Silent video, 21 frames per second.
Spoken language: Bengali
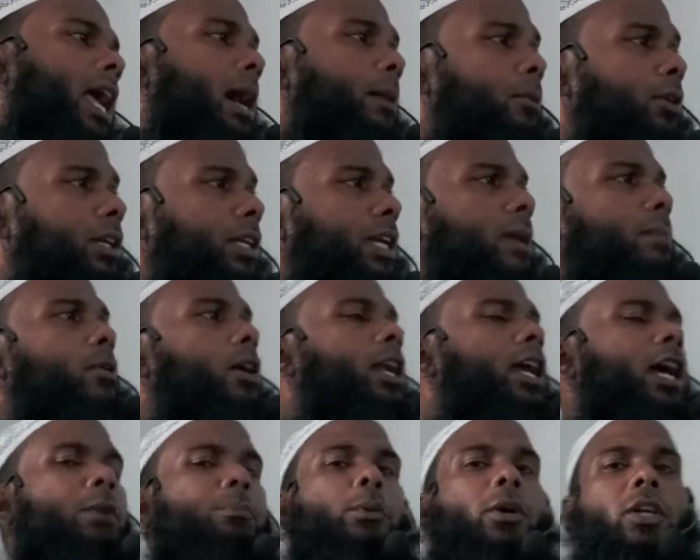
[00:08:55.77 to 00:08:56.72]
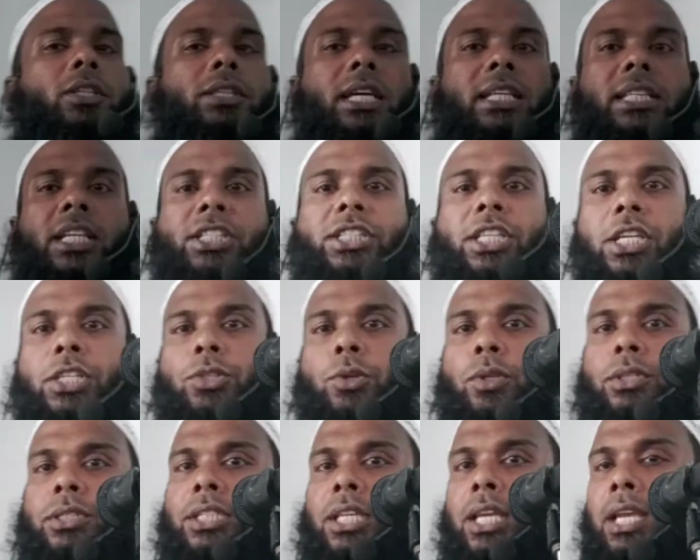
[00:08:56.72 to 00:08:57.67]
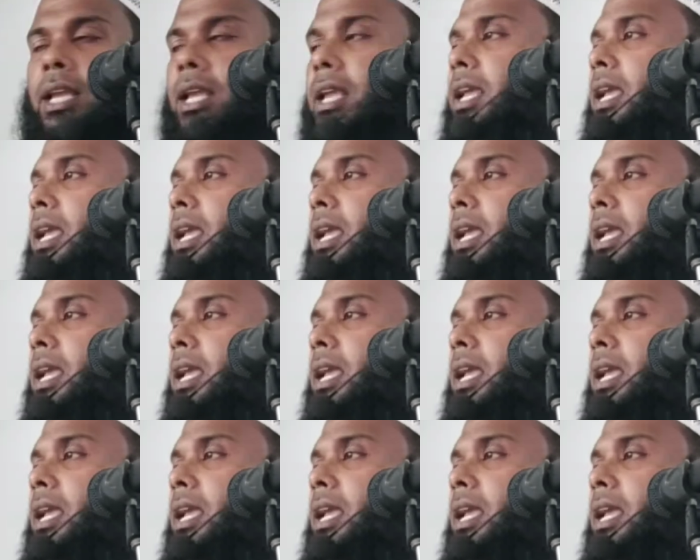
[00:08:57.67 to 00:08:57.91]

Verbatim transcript: এমনকি মরার পরও তাদের সেই শক্তি